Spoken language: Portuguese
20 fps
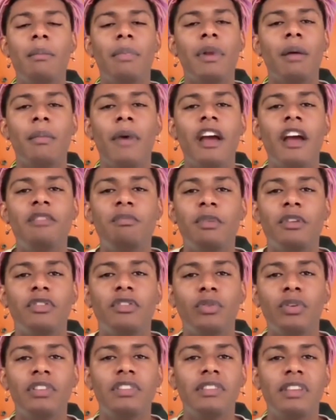para mais
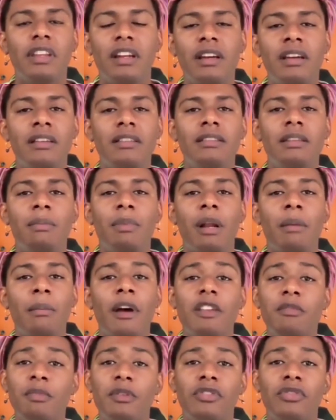pessoas trans e para
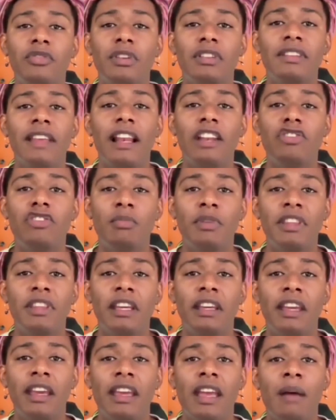mais pessoas
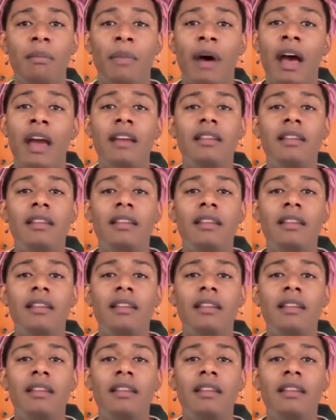LGBTQIA+,